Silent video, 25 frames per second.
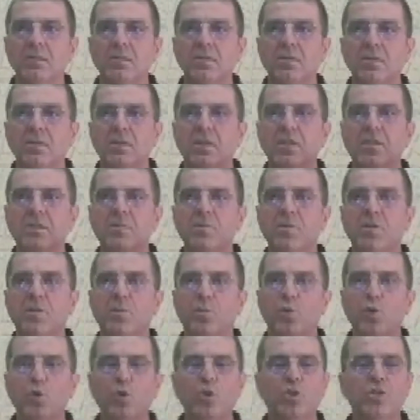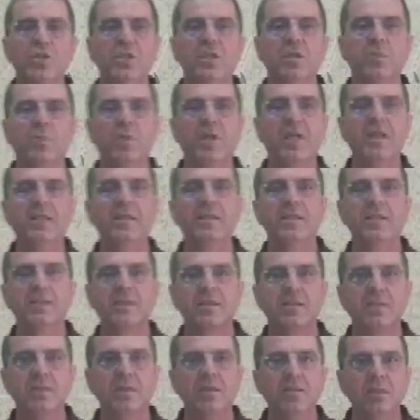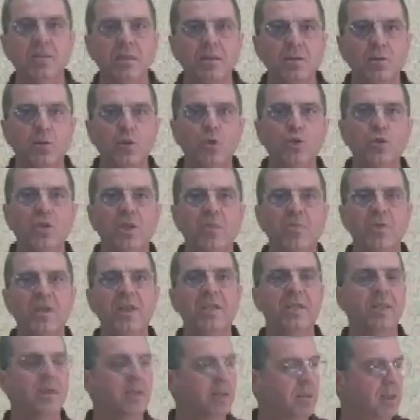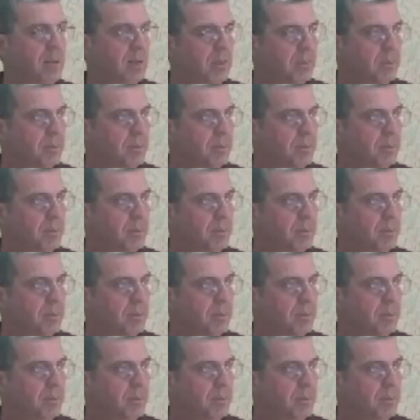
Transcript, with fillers: İzmir Büyükşehir Belediyesi'nin gündemine girdi.